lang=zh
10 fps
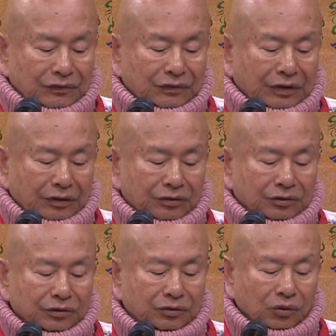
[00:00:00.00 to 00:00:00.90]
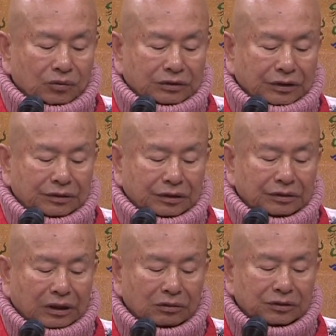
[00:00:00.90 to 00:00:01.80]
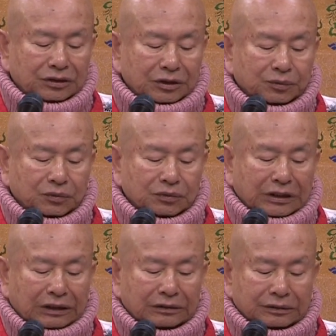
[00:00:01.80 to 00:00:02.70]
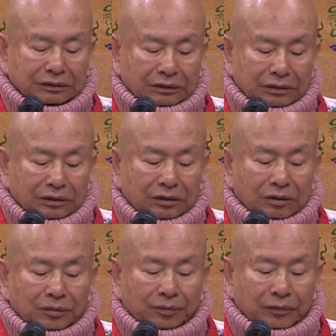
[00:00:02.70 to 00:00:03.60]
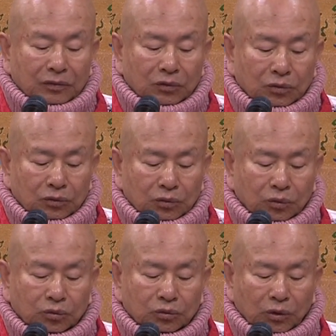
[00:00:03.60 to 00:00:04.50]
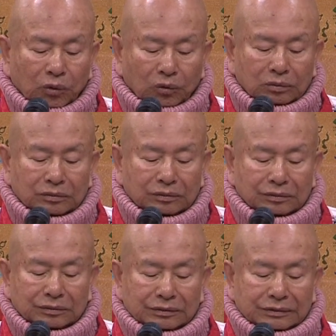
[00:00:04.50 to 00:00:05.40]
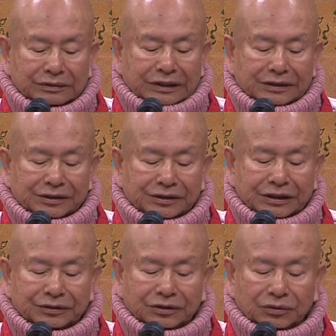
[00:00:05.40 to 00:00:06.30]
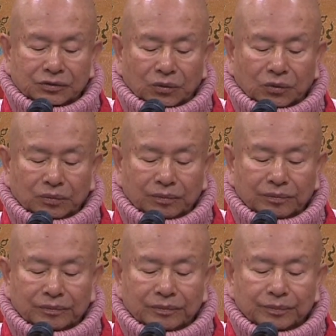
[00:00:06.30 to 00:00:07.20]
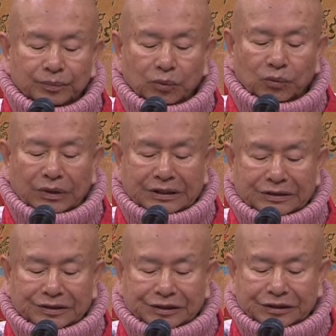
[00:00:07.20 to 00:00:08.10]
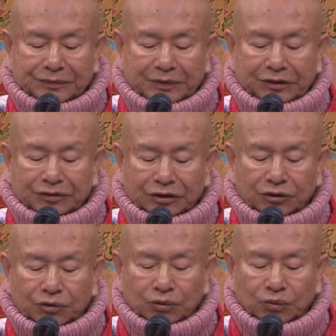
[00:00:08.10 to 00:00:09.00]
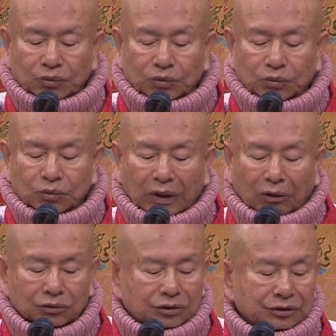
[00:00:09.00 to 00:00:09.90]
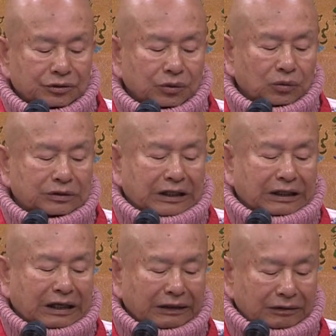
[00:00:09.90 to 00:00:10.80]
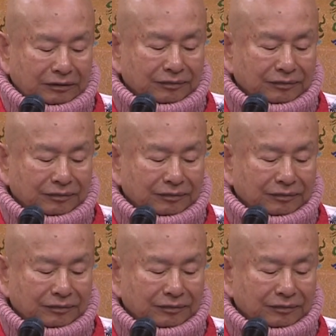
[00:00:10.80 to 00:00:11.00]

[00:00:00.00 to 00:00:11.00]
能使众生得到一切菩萨的护佑，在现生中。不为疾病及诸苦恼事所障碍，